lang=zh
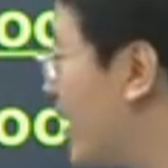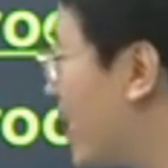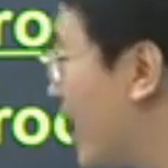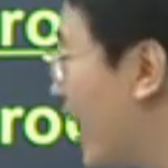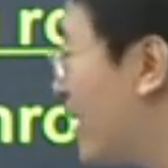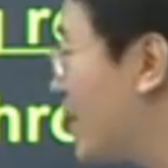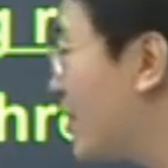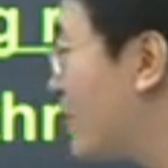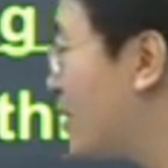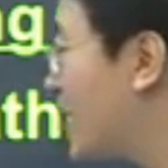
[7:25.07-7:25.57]

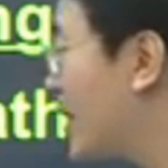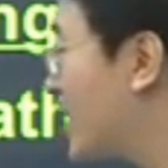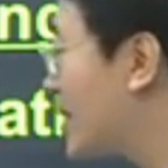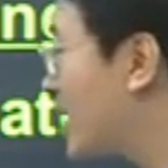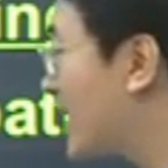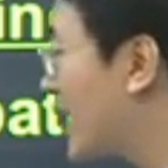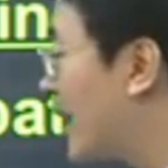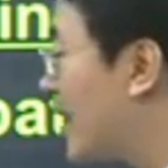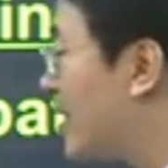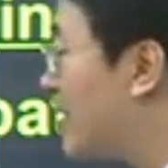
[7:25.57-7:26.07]
还有呢，
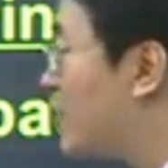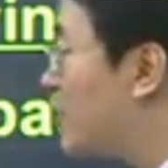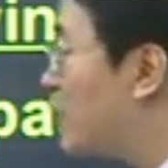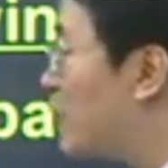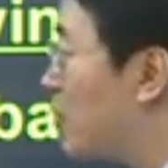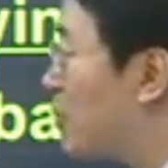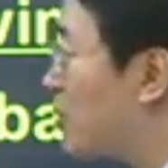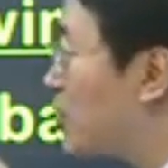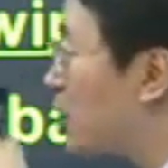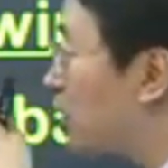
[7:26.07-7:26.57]
你看
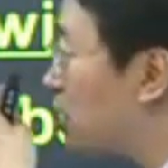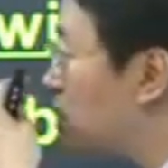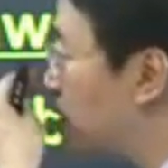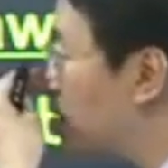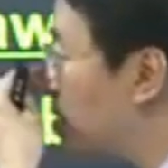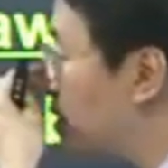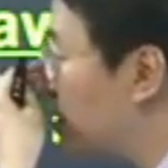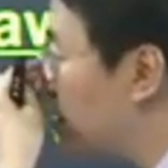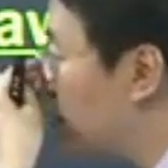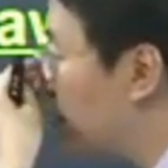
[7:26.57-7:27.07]
我们有个
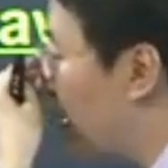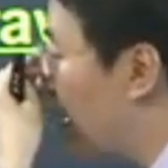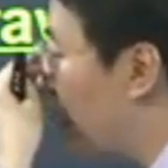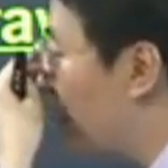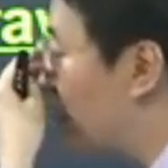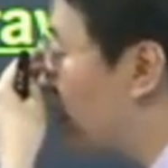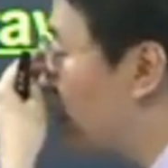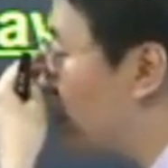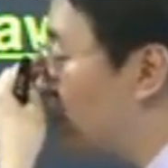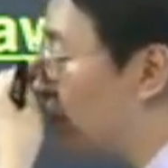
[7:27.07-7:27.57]
客
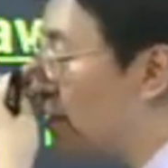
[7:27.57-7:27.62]
房，